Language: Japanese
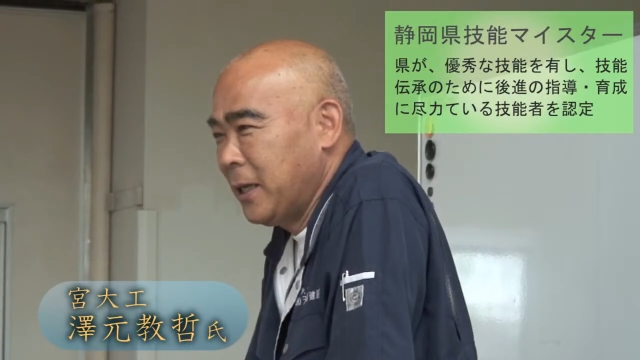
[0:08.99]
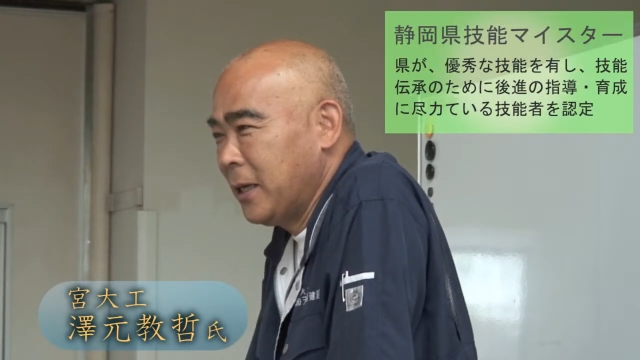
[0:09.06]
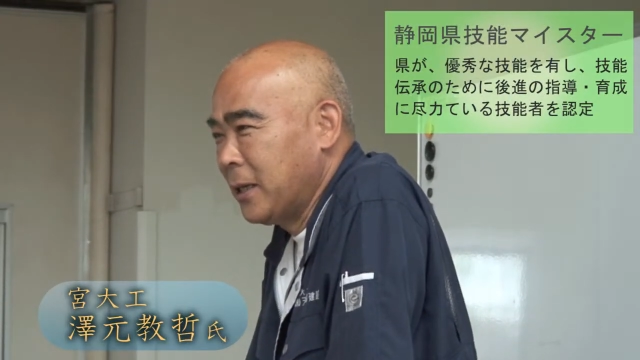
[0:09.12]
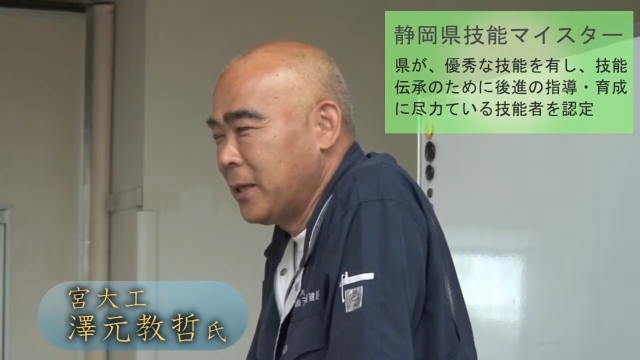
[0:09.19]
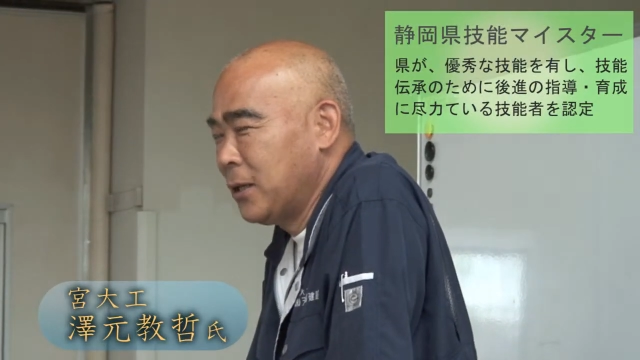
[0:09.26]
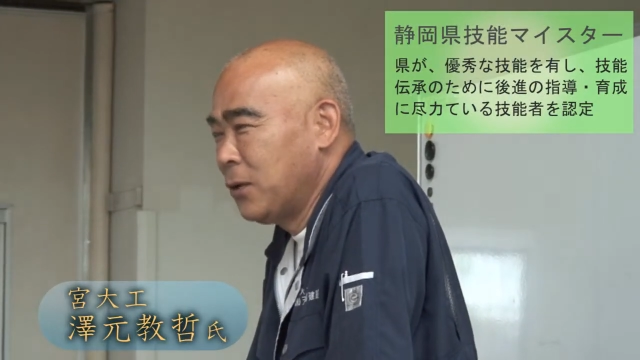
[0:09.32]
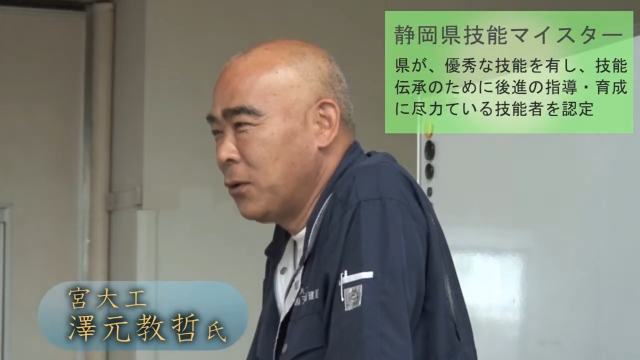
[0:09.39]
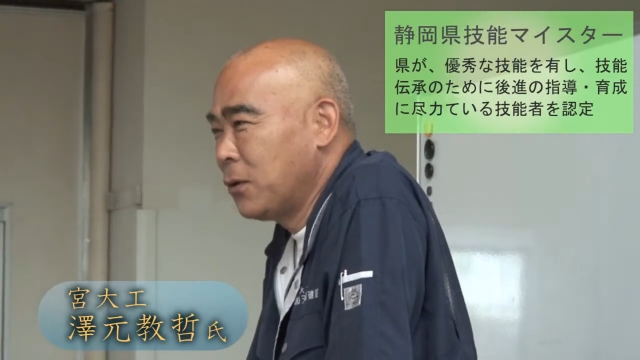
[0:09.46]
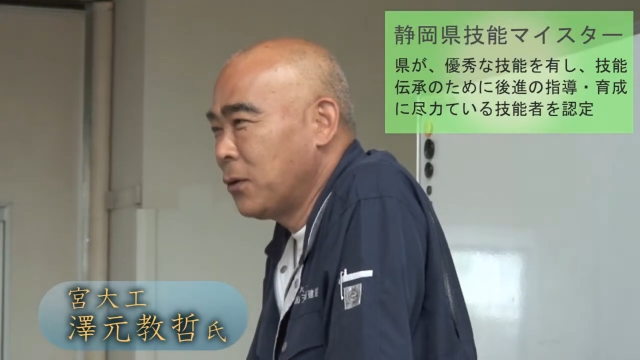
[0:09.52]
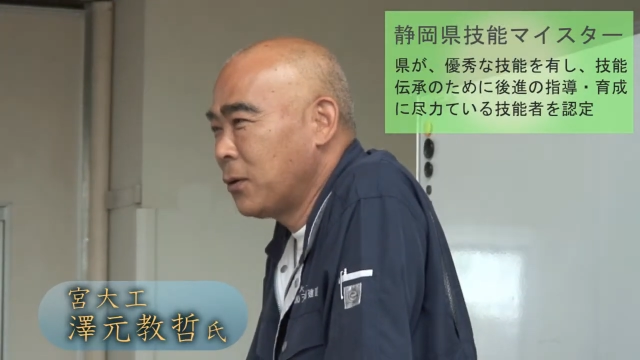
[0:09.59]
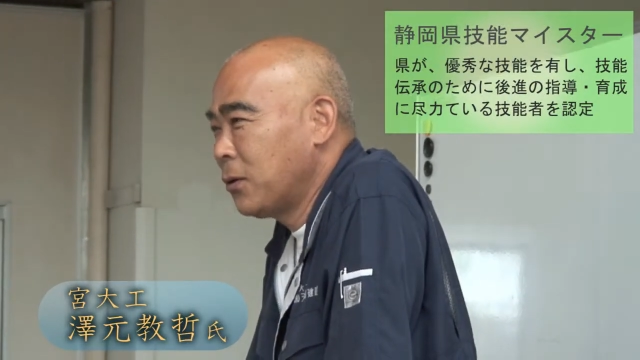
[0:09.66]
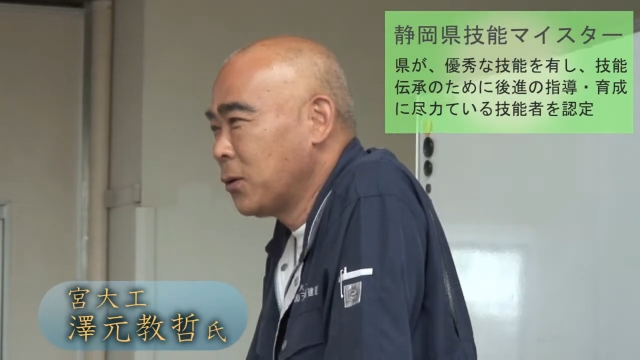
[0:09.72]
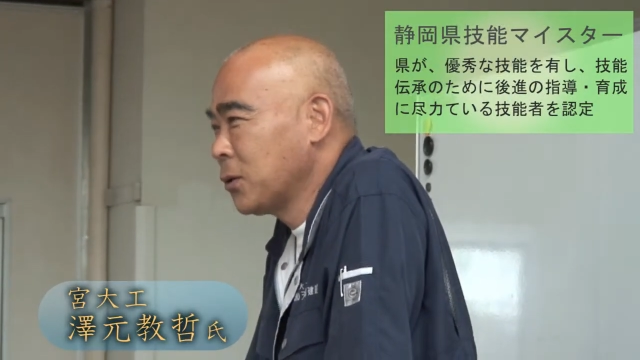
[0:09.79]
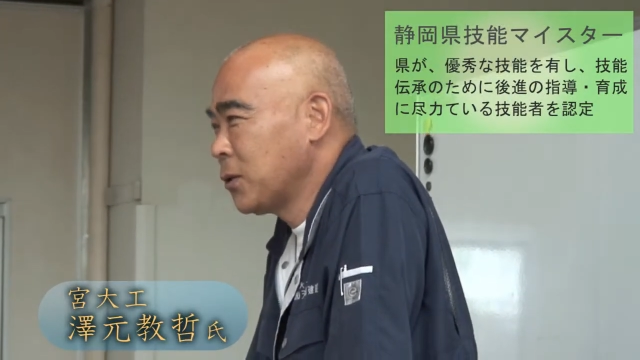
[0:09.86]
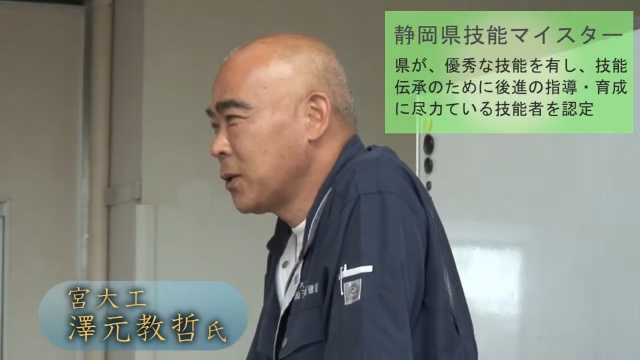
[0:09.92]
静岡
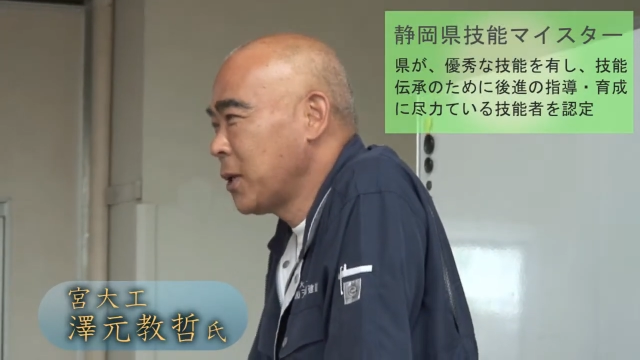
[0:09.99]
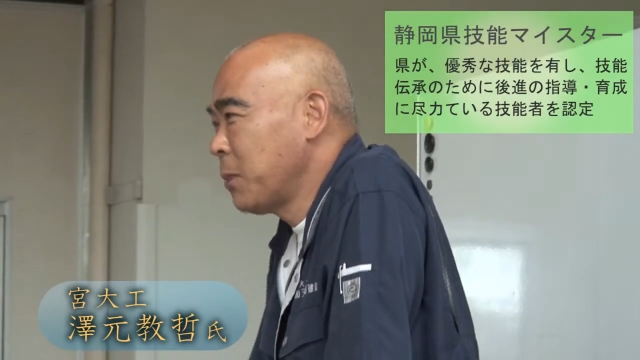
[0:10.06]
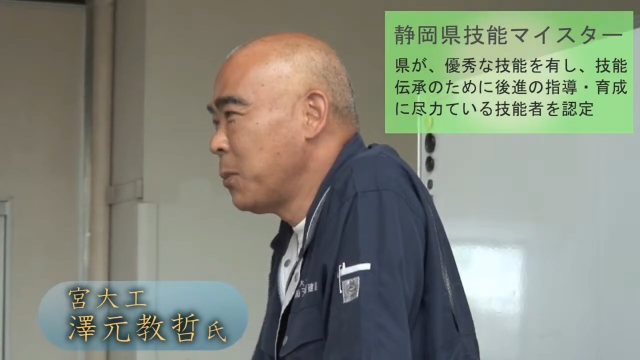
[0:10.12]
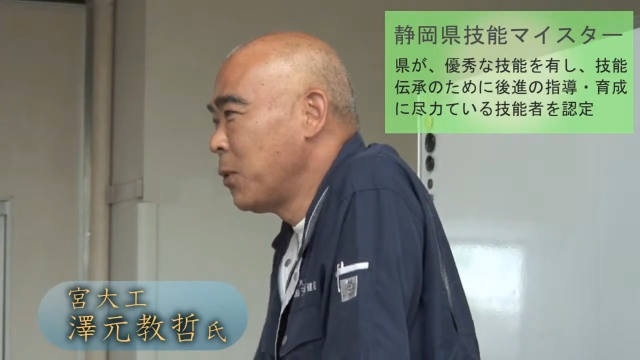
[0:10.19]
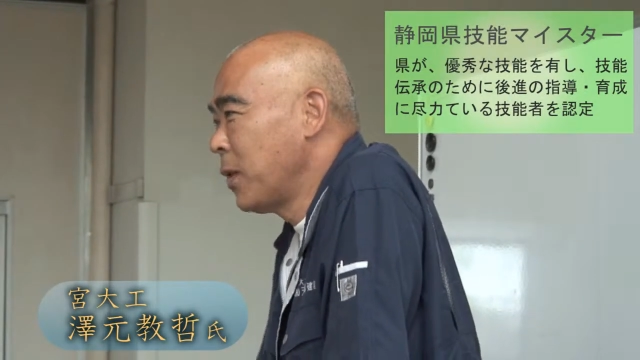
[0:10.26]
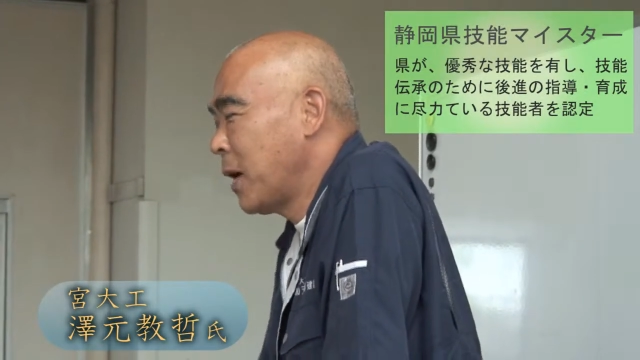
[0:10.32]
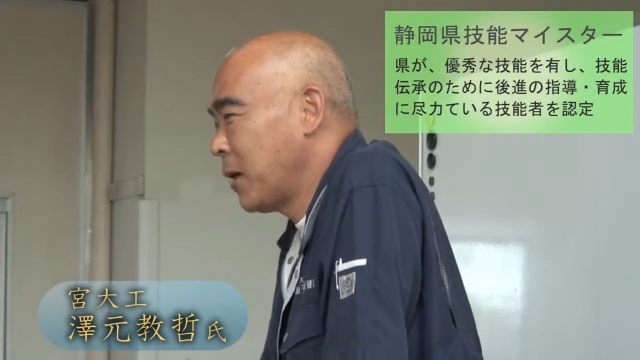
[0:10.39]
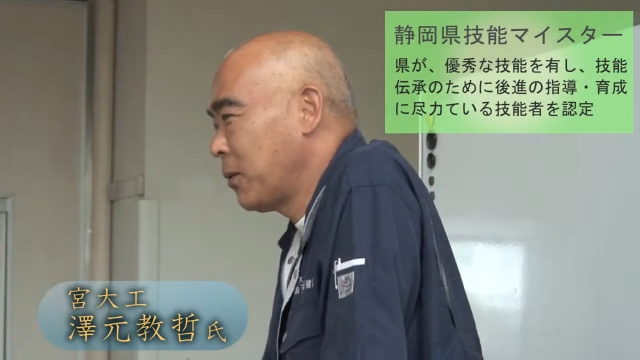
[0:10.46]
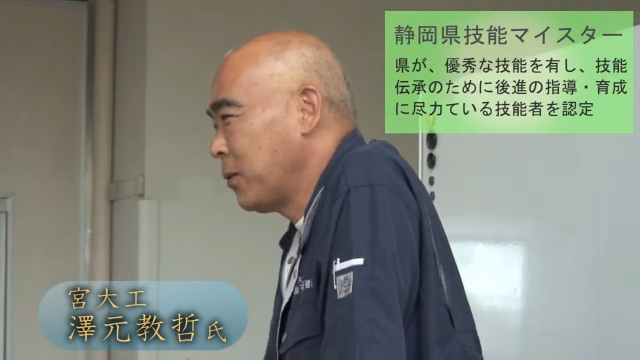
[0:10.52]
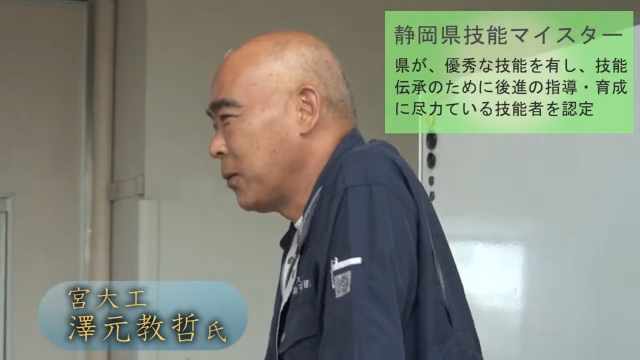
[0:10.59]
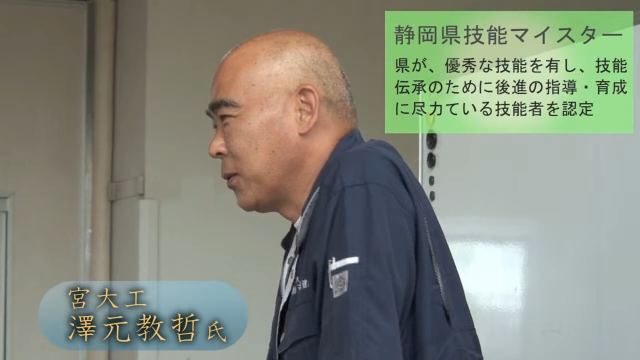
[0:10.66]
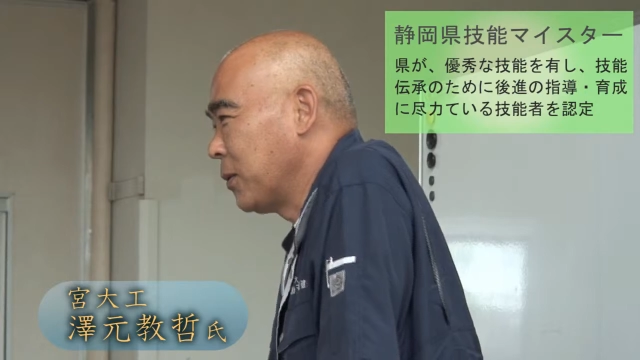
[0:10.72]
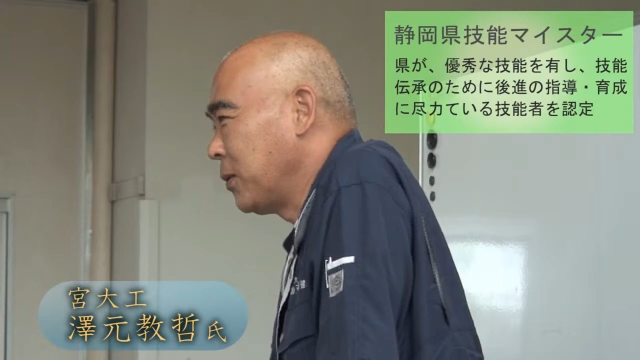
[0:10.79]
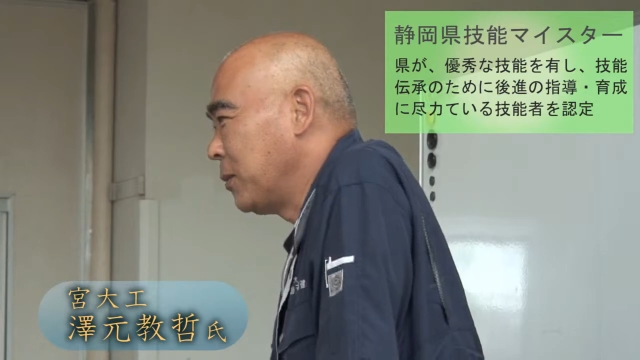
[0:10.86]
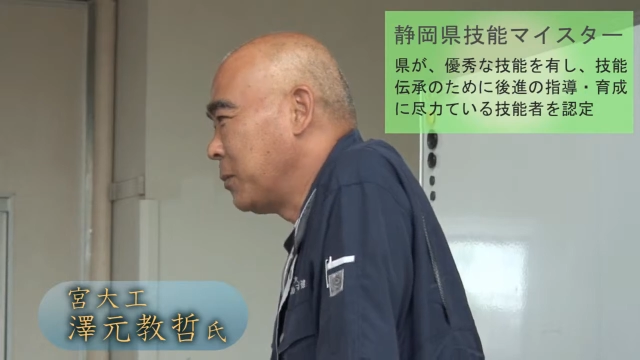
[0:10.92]
県技能
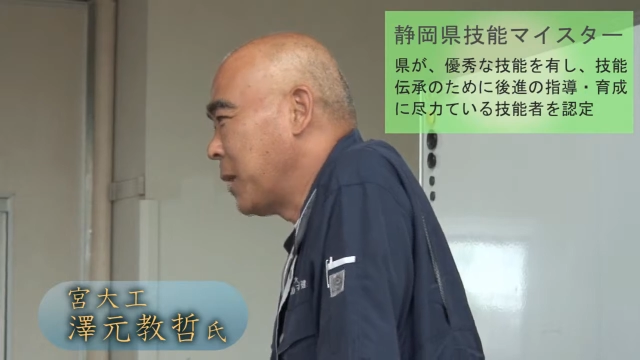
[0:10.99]
マイスター